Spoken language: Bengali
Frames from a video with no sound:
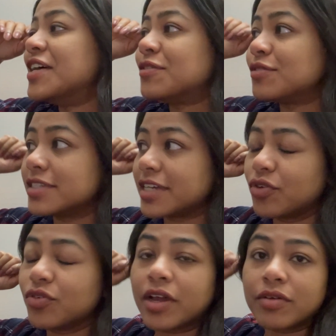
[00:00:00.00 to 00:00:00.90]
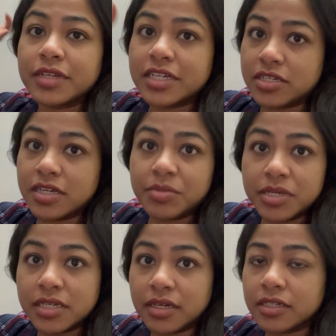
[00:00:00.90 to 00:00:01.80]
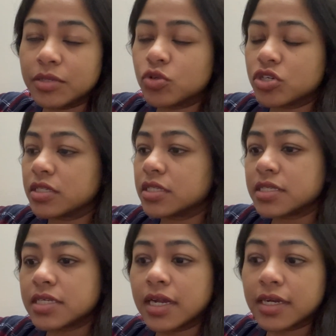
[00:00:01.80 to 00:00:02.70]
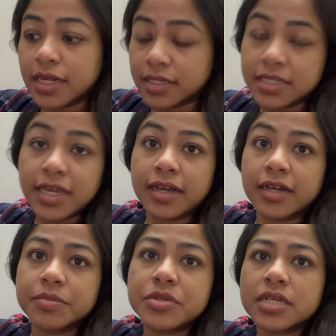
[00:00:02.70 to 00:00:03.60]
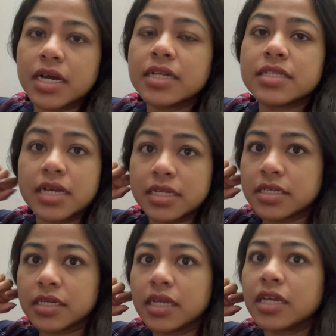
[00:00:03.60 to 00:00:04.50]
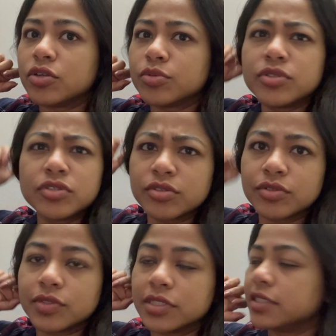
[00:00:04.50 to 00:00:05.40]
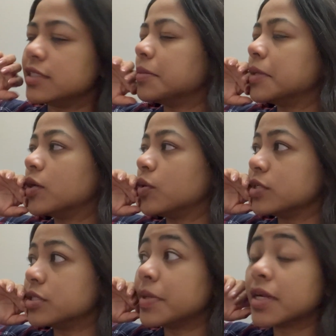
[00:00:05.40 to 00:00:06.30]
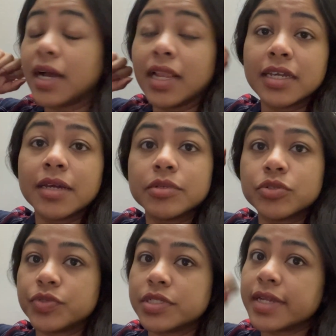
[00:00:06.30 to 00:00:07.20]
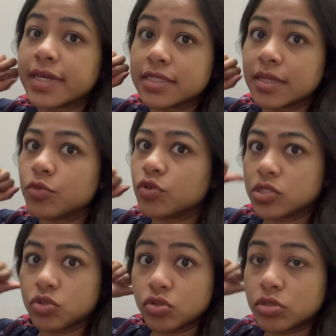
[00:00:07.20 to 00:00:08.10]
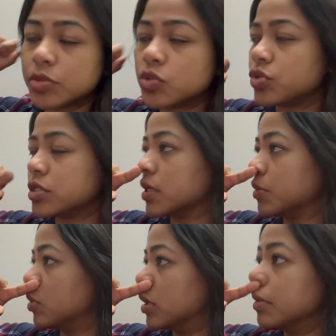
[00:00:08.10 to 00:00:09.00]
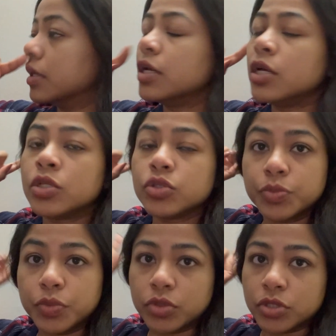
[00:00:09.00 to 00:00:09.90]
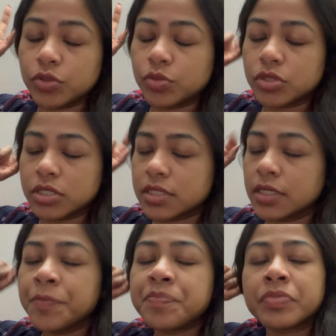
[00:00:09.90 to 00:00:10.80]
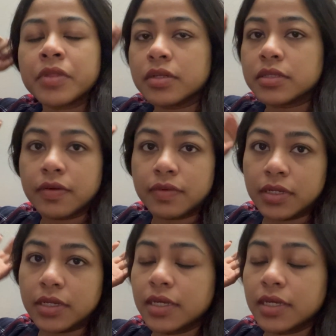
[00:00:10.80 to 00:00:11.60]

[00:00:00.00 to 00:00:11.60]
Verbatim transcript: তো যাই হোক এখন এসেই আমি ডিনারটা বসিয়ে দিচ্ছি আর খাচ্ছি এক কাপ চা চাটা খেয়ে নেবো ততক্ষণে ডিনার বানানো হয়ে যাবে আর কালকে আবার টুইটির এক্সামও আছে ওই জন্য আমি টুইটিকে বললাম তুই পড়তেও বসে যা তাহলে